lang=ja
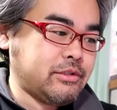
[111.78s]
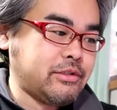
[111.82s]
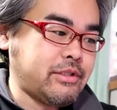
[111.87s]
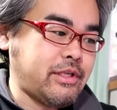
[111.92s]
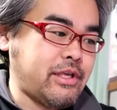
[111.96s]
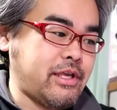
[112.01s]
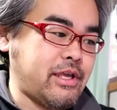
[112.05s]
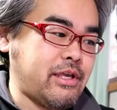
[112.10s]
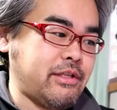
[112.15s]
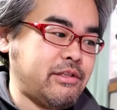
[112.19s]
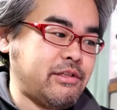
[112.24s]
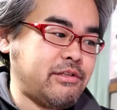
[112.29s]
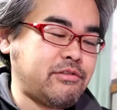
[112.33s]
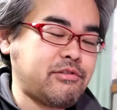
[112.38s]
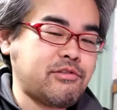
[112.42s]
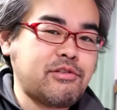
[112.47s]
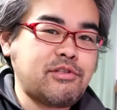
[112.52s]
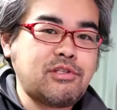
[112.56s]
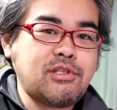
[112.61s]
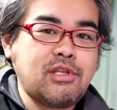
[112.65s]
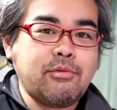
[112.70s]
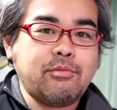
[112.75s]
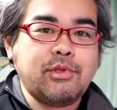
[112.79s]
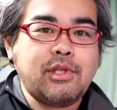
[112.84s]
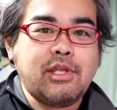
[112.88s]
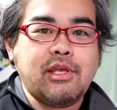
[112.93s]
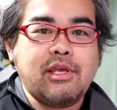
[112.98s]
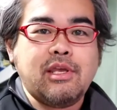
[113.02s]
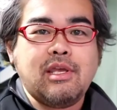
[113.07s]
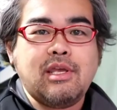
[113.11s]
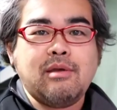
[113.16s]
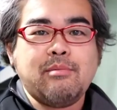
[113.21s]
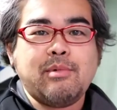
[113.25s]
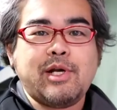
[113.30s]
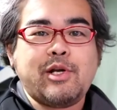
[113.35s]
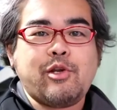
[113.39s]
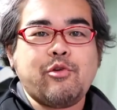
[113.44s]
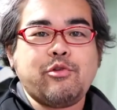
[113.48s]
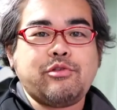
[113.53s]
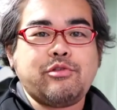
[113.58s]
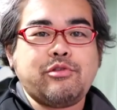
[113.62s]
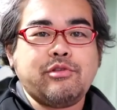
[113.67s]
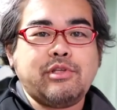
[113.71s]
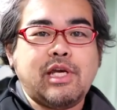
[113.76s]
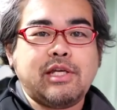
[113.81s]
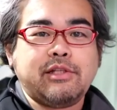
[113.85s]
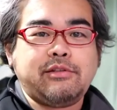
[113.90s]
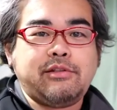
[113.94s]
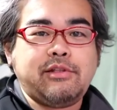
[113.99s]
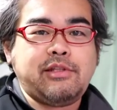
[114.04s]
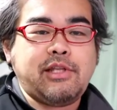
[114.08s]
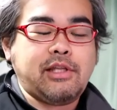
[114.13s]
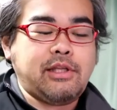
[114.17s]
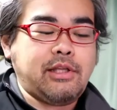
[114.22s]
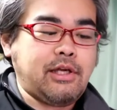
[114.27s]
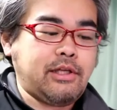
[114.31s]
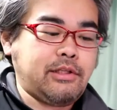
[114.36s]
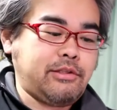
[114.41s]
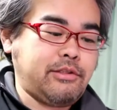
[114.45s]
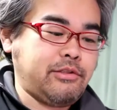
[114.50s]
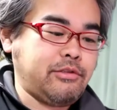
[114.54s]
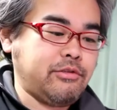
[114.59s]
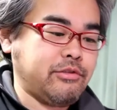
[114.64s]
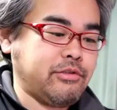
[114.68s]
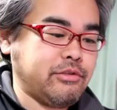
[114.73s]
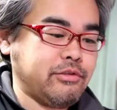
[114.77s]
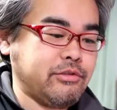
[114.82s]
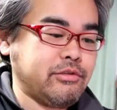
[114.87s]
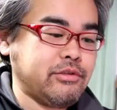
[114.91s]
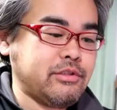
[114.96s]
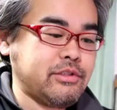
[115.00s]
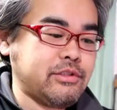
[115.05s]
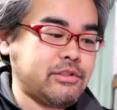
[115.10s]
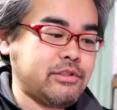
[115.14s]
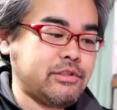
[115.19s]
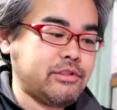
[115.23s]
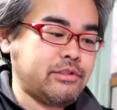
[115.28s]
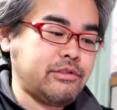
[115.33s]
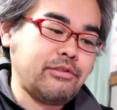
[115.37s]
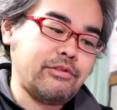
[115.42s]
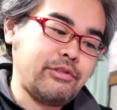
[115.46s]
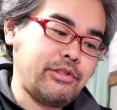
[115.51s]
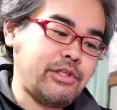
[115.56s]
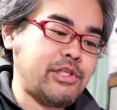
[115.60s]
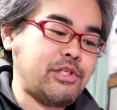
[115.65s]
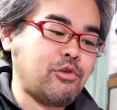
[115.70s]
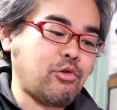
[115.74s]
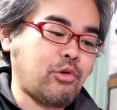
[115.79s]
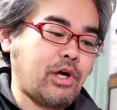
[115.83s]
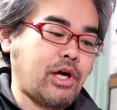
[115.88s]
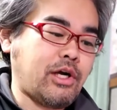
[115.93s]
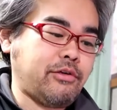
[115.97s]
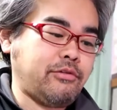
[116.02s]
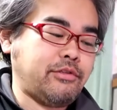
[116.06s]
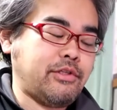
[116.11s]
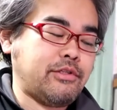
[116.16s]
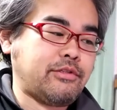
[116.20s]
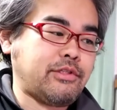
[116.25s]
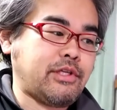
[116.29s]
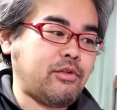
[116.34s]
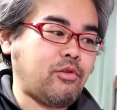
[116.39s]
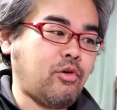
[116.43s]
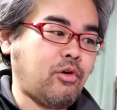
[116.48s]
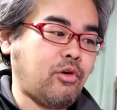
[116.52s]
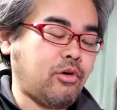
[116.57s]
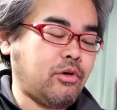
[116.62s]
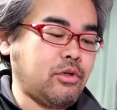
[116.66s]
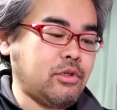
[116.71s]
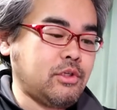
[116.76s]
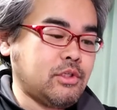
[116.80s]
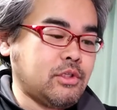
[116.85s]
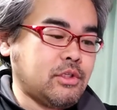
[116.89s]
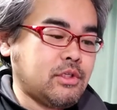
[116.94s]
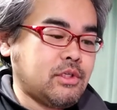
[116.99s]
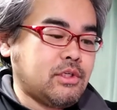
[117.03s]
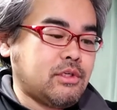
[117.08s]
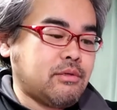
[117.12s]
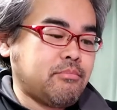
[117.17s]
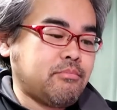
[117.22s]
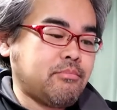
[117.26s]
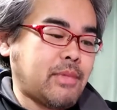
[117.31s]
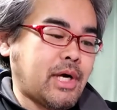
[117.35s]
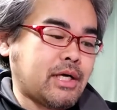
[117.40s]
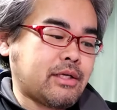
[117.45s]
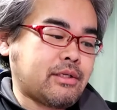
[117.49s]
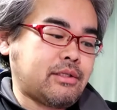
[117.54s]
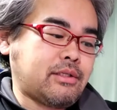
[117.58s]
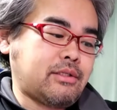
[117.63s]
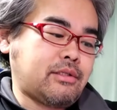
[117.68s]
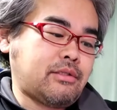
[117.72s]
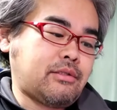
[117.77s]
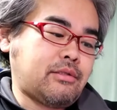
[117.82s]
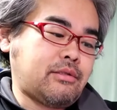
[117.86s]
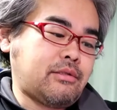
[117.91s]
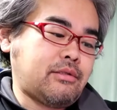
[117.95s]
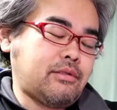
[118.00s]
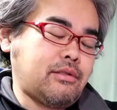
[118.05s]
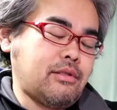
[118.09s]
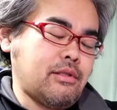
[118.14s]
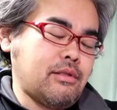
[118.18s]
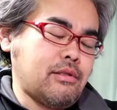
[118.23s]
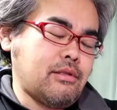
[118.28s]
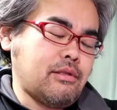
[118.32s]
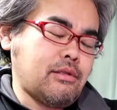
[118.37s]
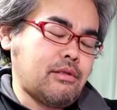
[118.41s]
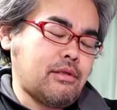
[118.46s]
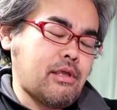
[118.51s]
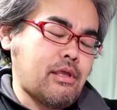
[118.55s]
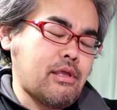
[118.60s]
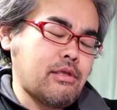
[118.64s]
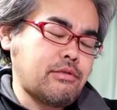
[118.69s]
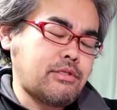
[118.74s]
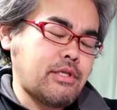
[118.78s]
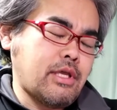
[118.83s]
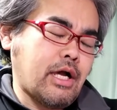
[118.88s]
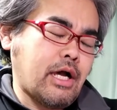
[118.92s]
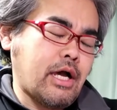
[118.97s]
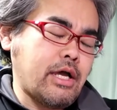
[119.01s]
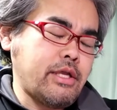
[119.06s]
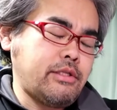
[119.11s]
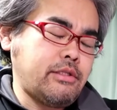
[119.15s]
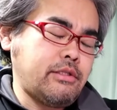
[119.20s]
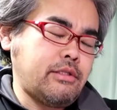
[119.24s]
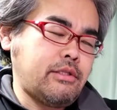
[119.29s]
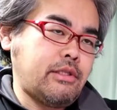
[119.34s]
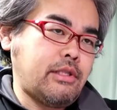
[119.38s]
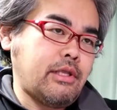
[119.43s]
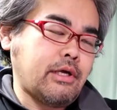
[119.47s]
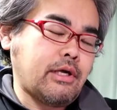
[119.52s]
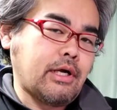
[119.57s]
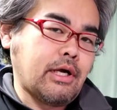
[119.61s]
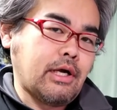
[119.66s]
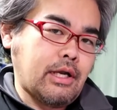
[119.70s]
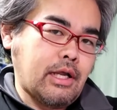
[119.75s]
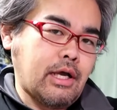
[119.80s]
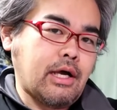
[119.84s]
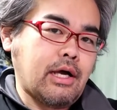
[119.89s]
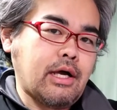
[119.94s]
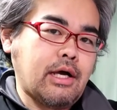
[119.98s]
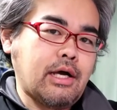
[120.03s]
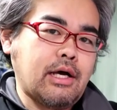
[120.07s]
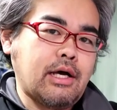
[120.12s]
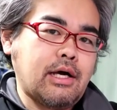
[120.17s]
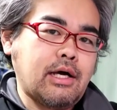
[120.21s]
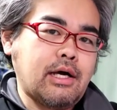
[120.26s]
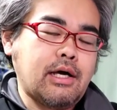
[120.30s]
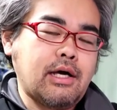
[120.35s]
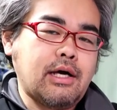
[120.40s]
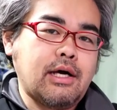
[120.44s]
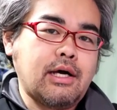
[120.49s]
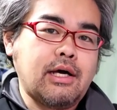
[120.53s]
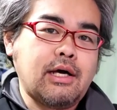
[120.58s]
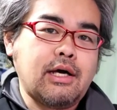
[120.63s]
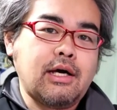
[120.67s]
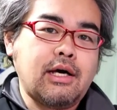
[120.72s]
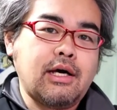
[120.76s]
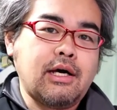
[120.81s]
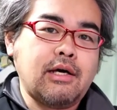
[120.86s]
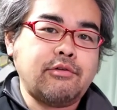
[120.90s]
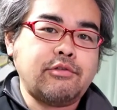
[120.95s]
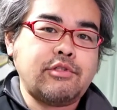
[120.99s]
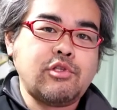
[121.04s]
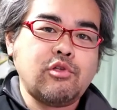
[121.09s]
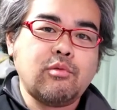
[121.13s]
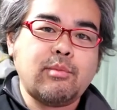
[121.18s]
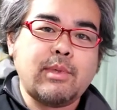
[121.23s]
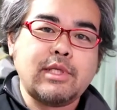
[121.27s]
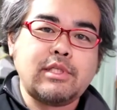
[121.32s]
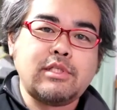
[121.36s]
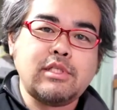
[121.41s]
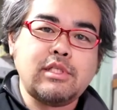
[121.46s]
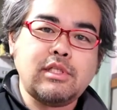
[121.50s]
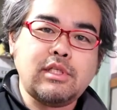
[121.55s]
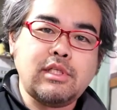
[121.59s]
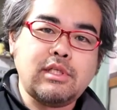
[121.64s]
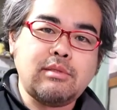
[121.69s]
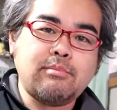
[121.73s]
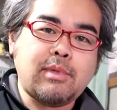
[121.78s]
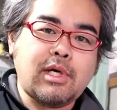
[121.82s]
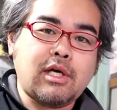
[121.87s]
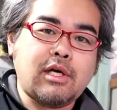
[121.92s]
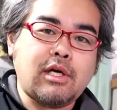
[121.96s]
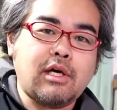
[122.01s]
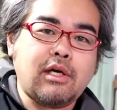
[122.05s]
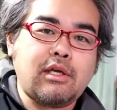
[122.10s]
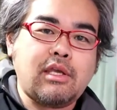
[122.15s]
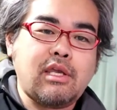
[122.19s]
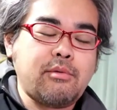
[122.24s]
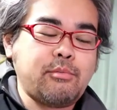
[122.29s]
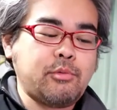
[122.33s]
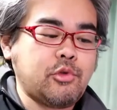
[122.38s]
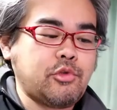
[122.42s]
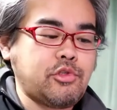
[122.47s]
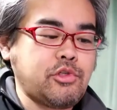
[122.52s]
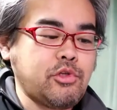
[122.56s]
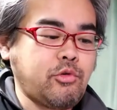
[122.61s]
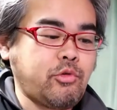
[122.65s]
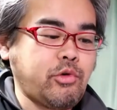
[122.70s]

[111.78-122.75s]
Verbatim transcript: えー、ディスクシステムで、えー、マリオ2やってたなっていういう印象があるんですけど、まあ、平成入ってからあうちの町に、まあ、ゲームの中